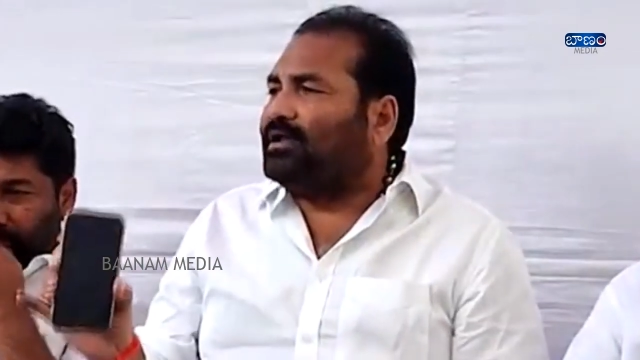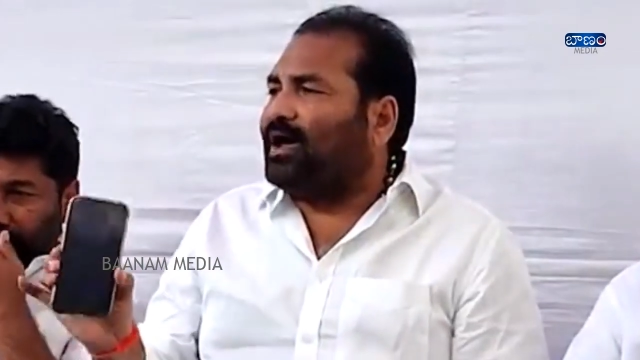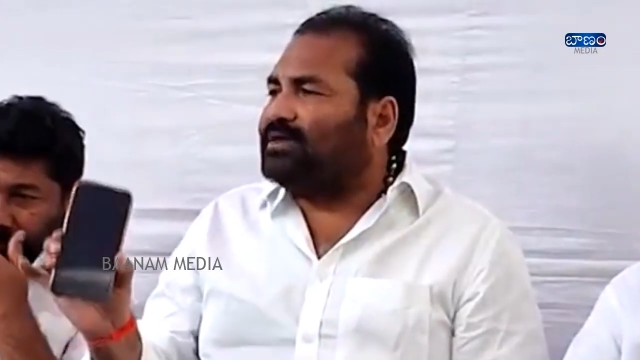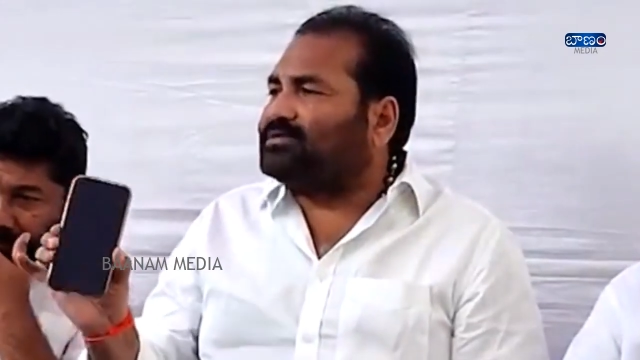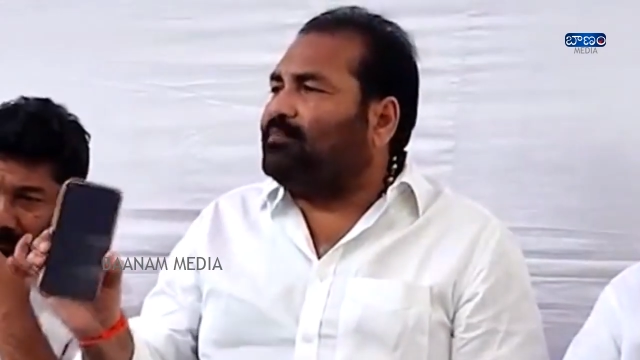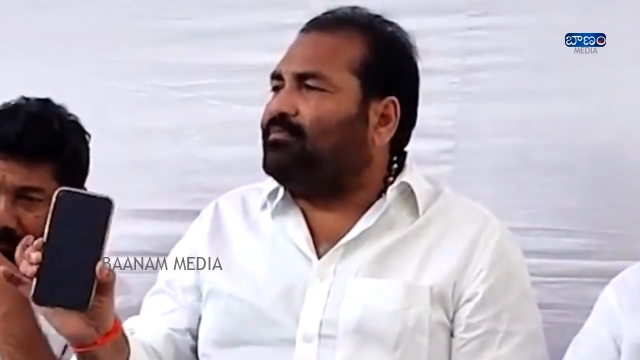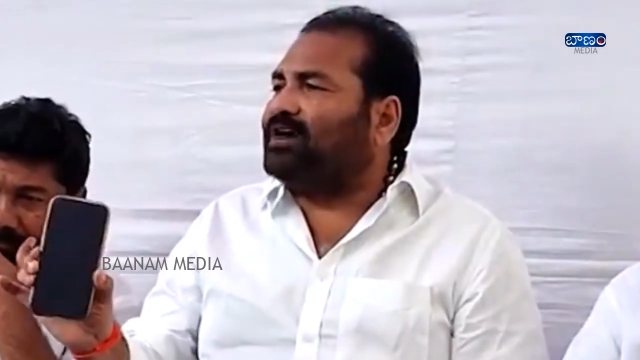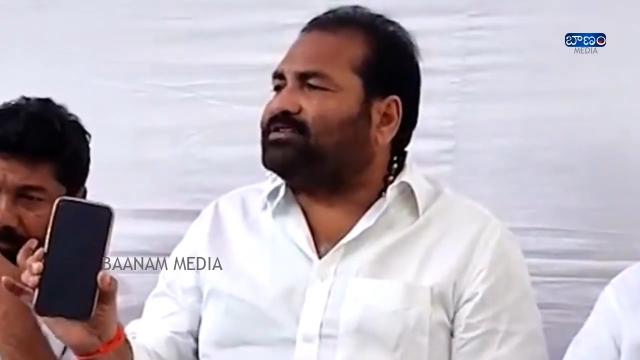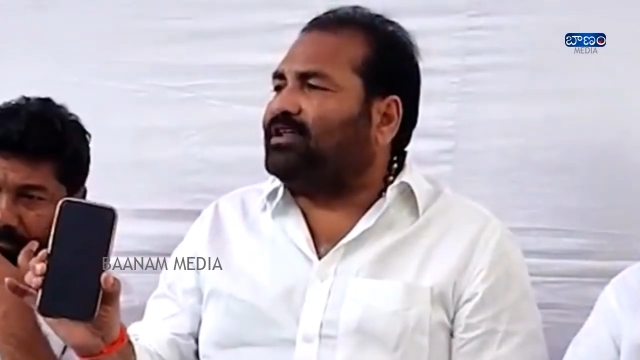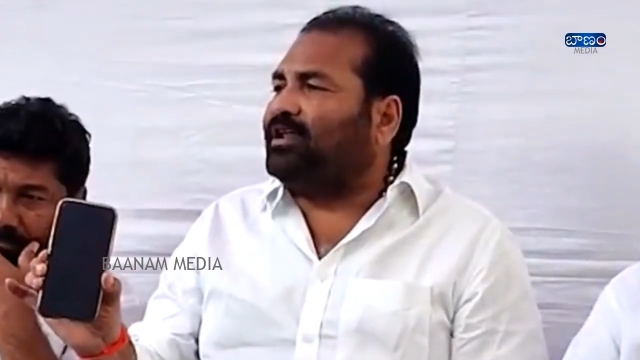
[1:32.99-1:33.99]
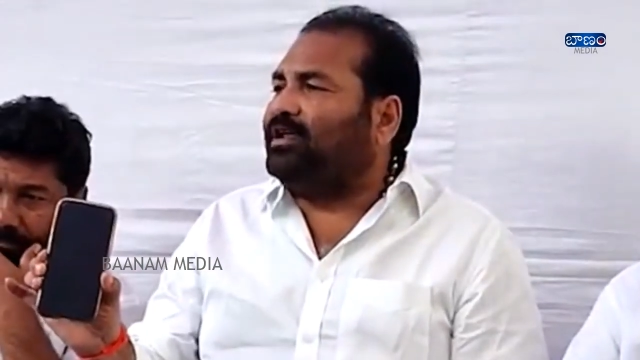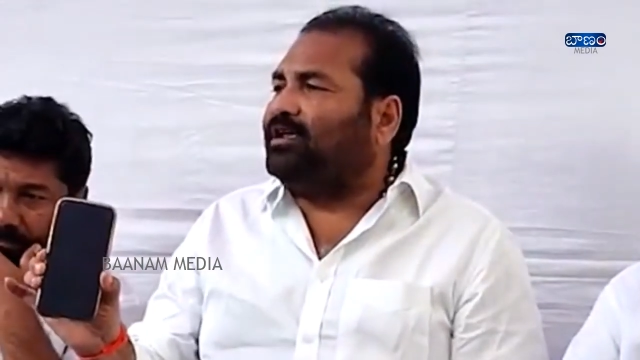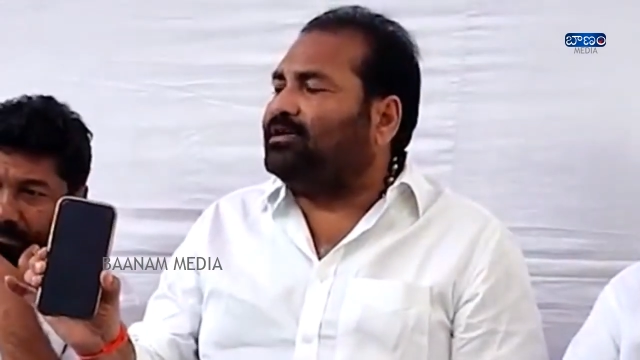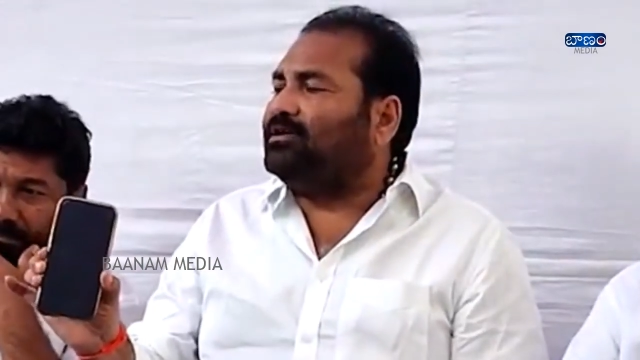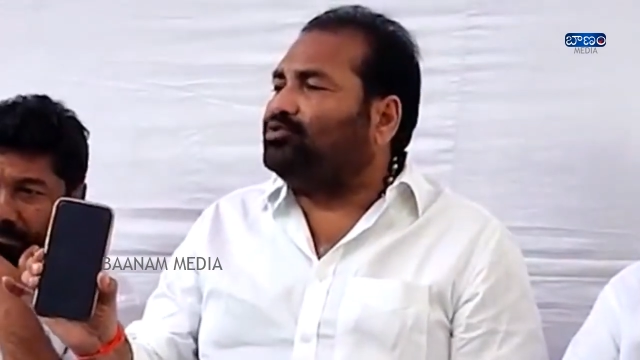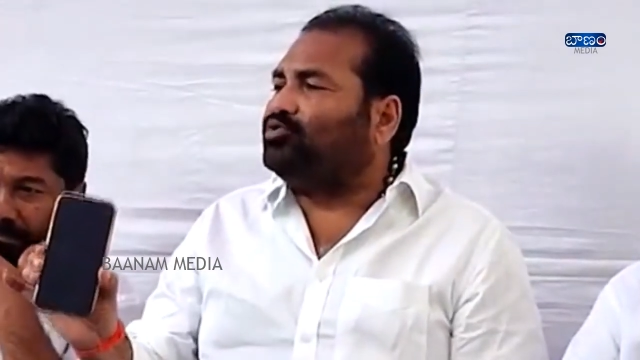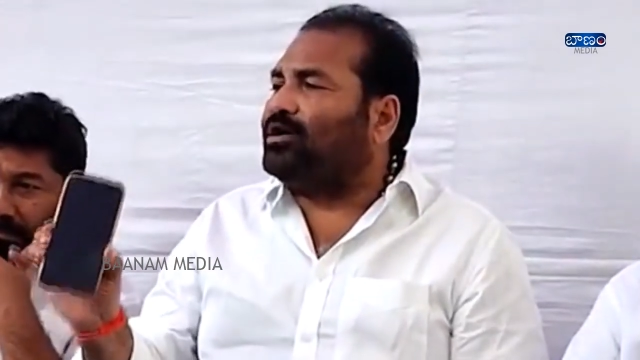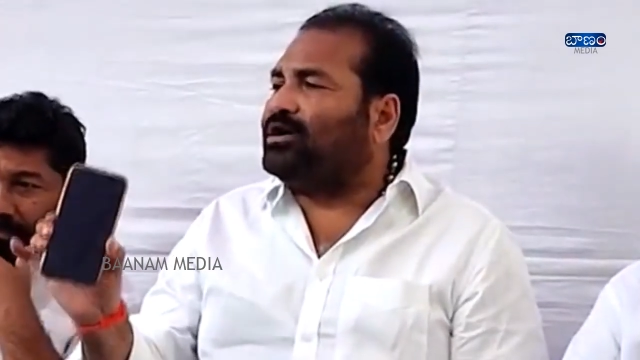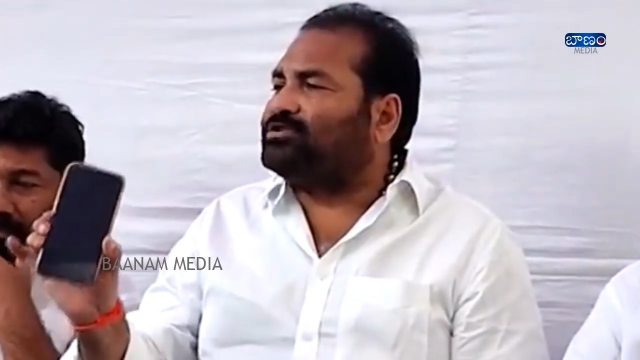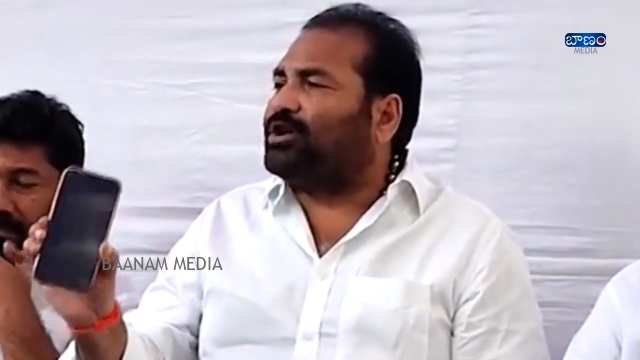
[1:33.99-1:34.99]
నా సంభాషణల్ని
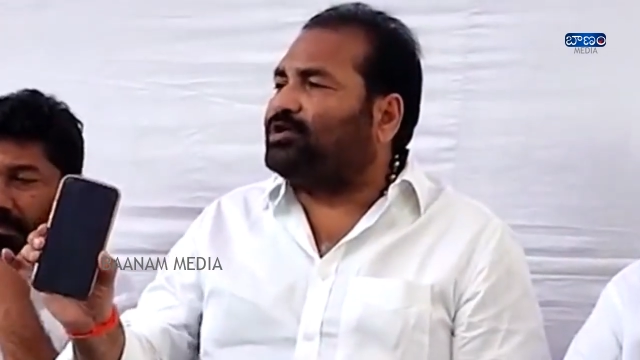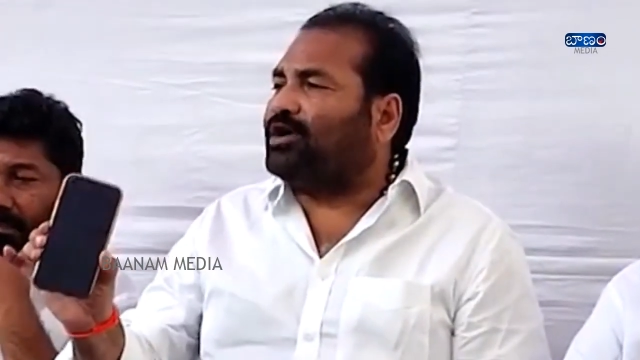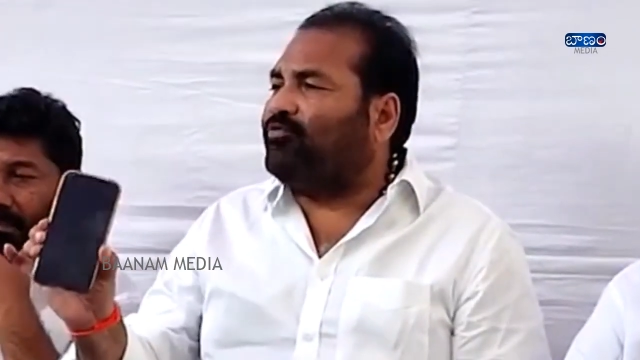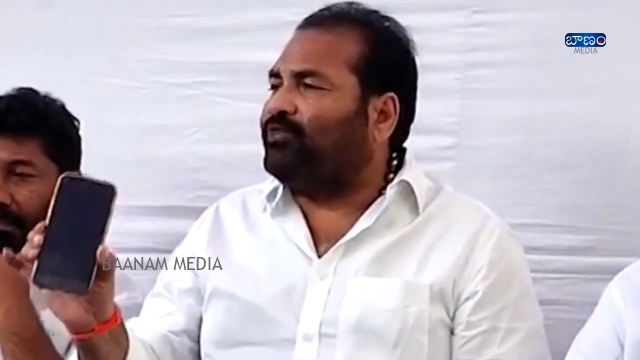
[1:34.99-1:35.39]
దొంగచాటుగా